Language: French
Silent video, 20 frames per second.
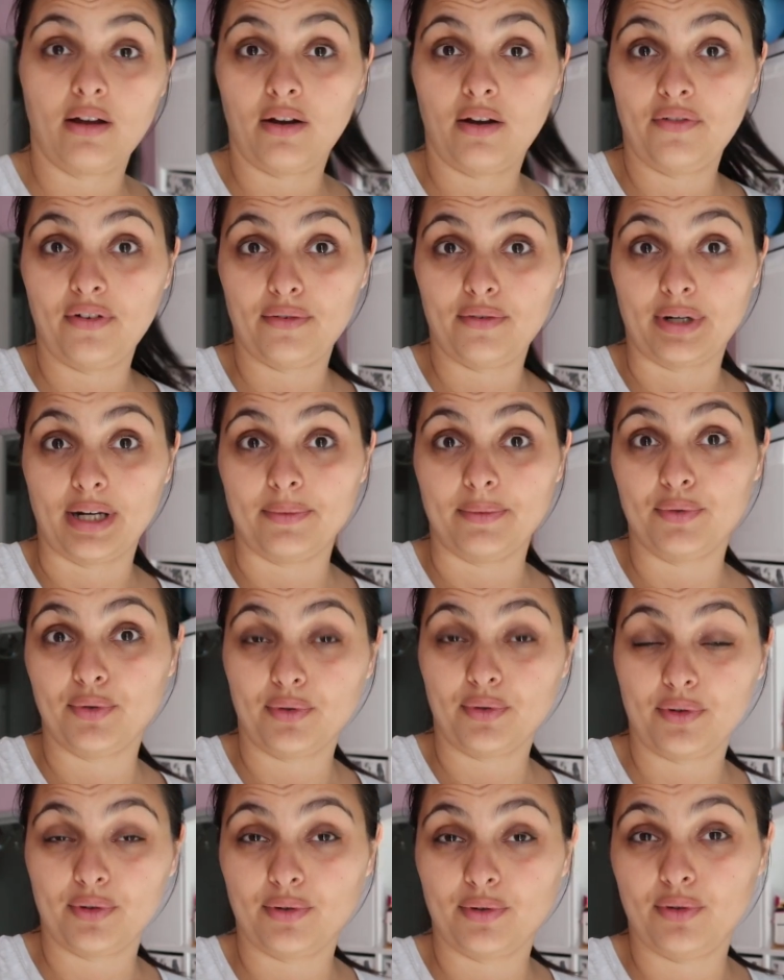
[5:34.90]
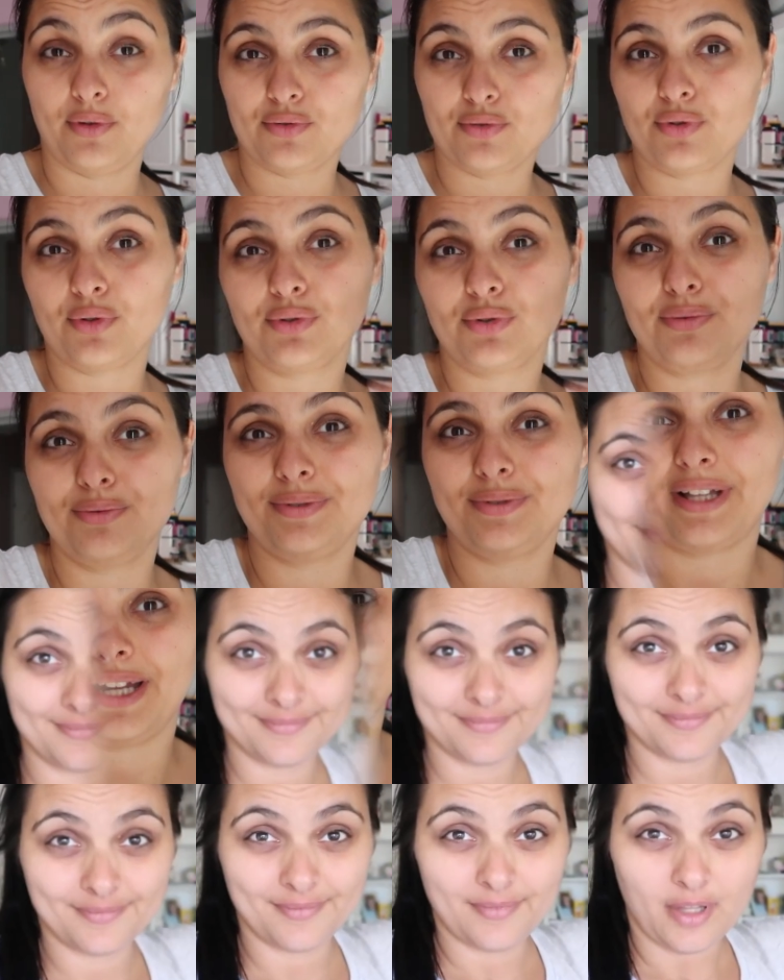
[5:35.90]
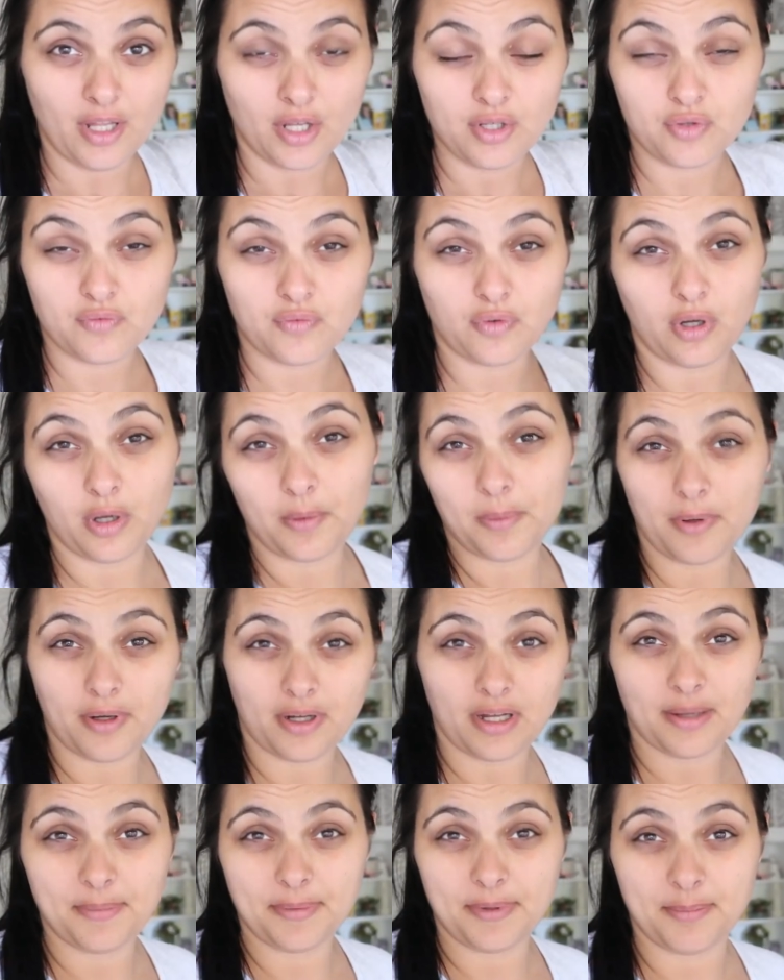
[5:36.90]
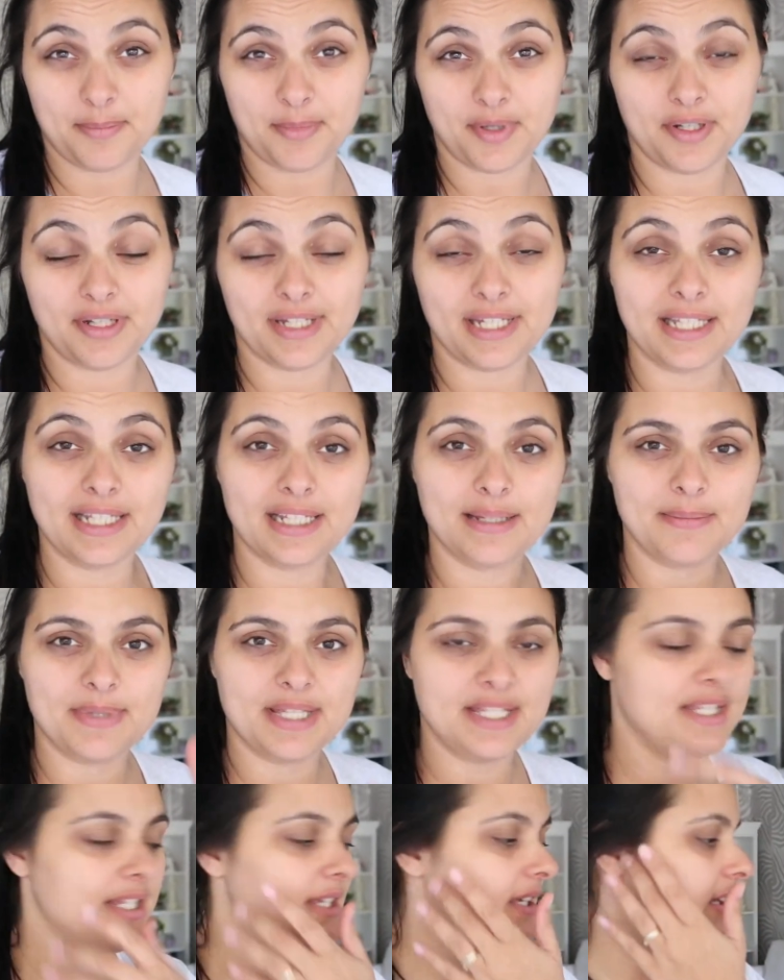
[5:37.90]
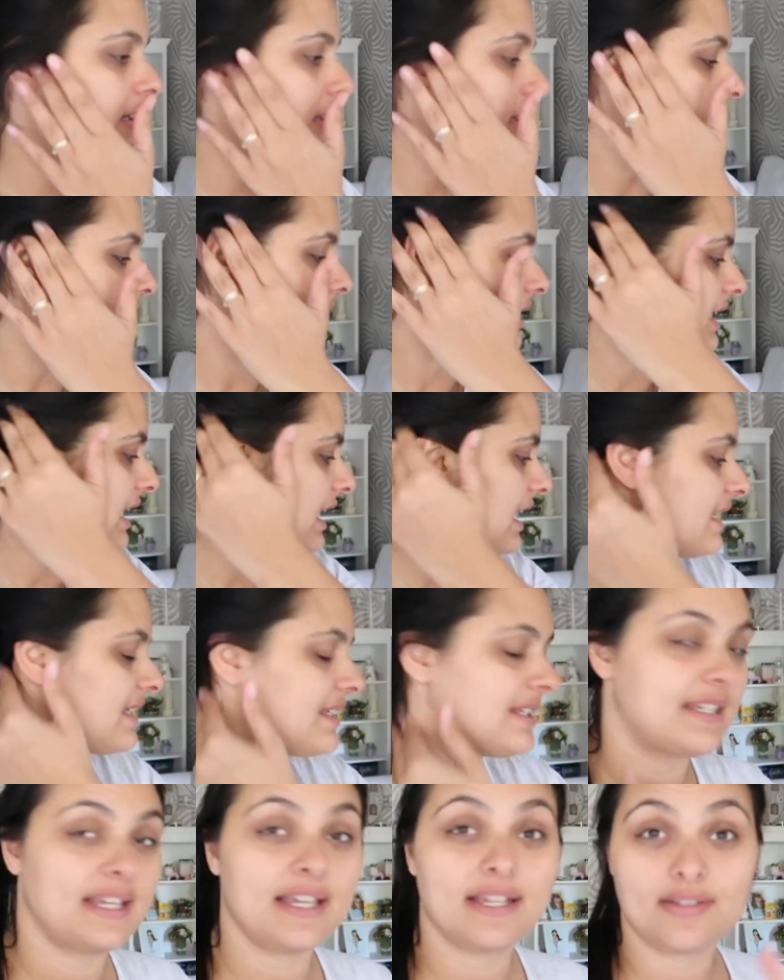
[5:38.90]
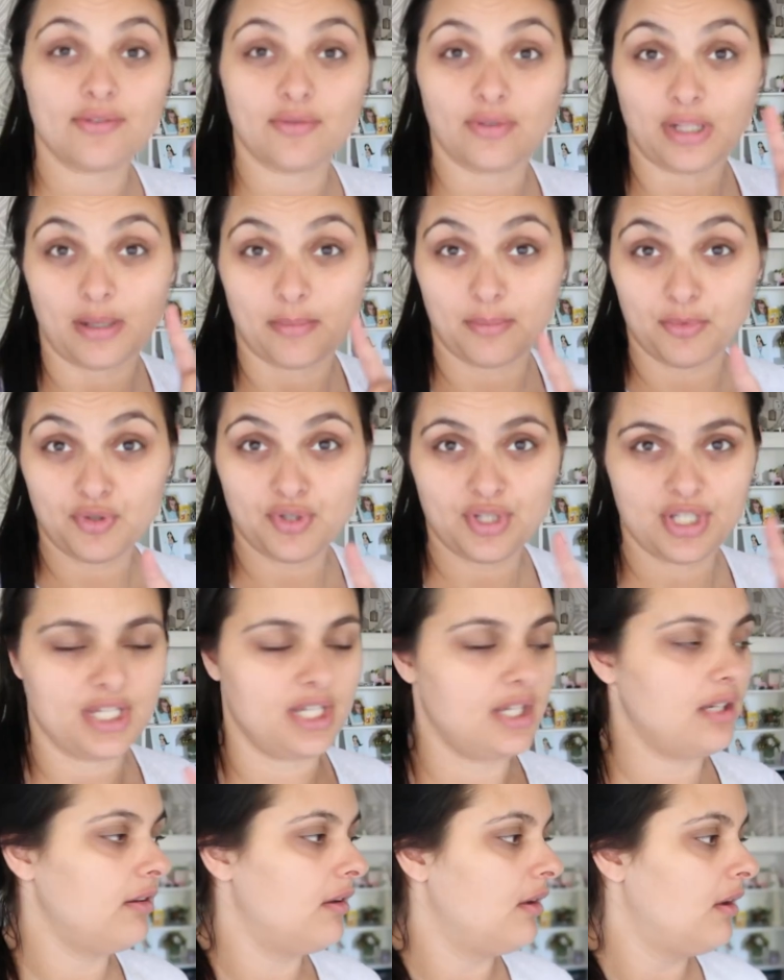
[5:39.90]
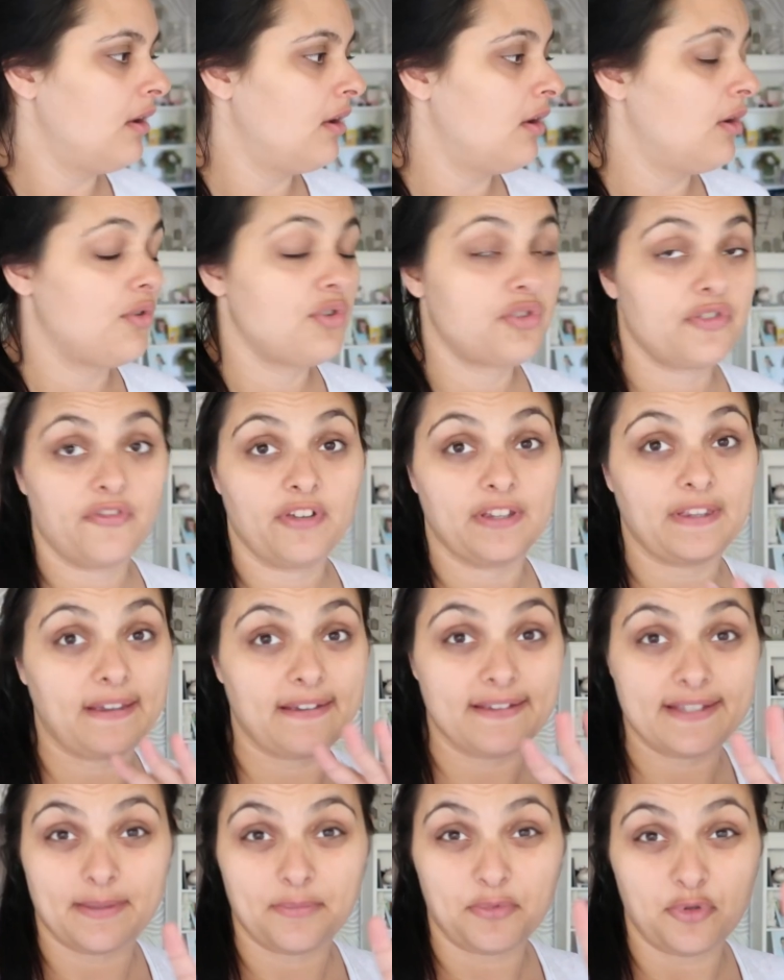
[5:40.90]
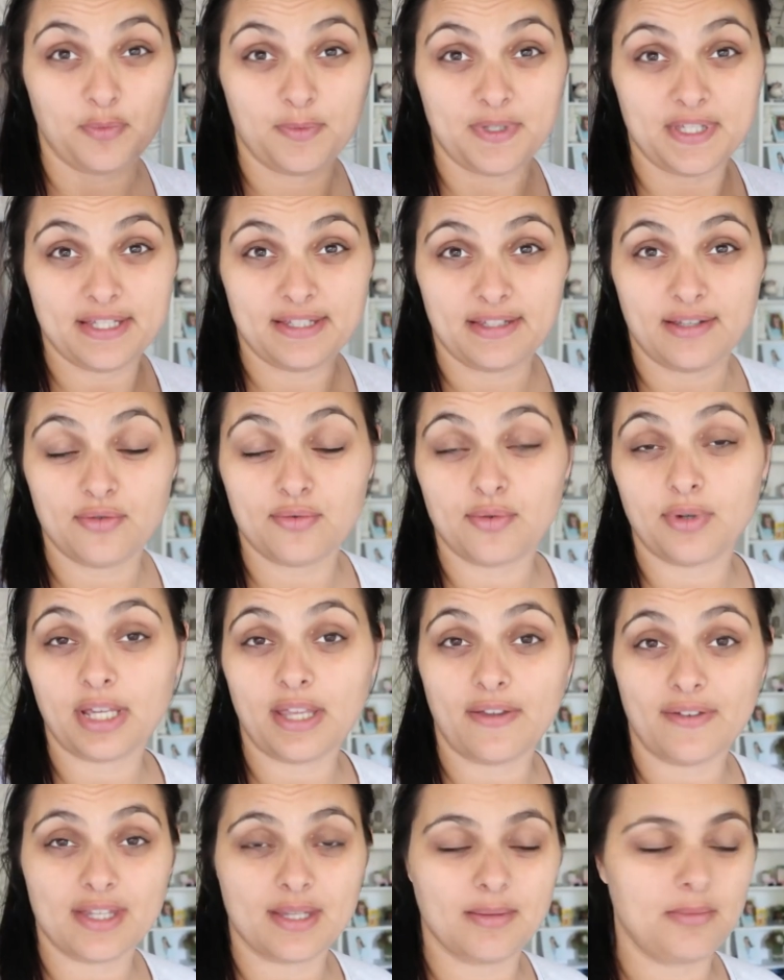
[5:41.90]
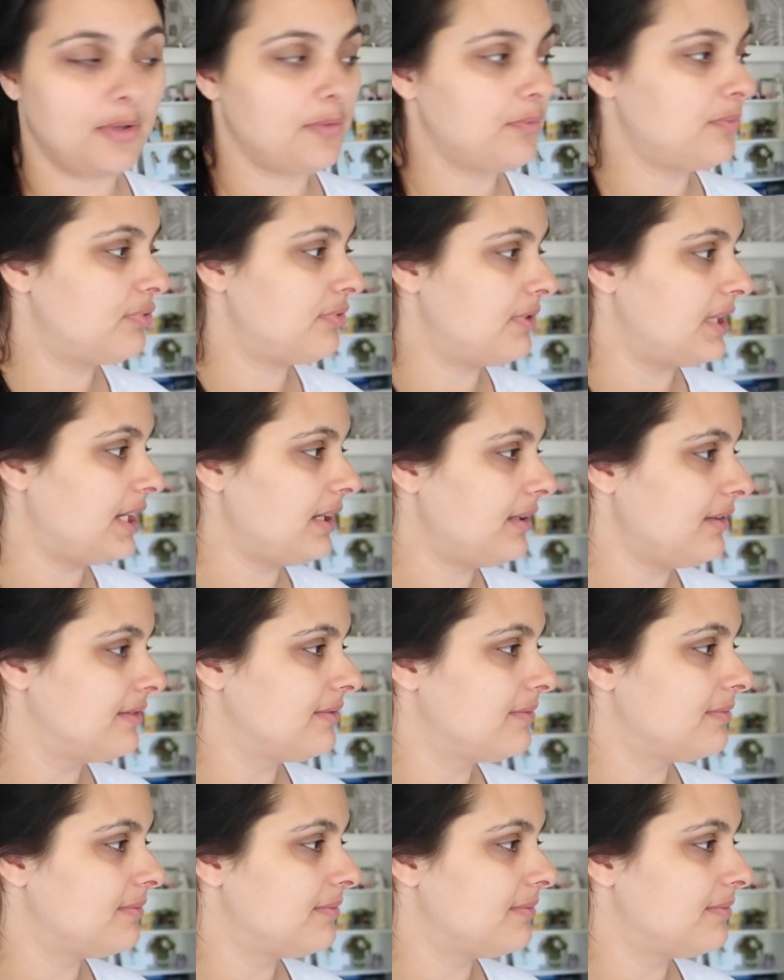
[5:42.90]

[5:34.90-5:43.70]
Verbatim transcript: Enfin voilà, donc on se retrouve tout à l'heure. je vous reprends rapidement, il est midi, rentre à la sieste, on a mangé. Je fais très simple ce midi, c'était du riz avec des blancs de poulet.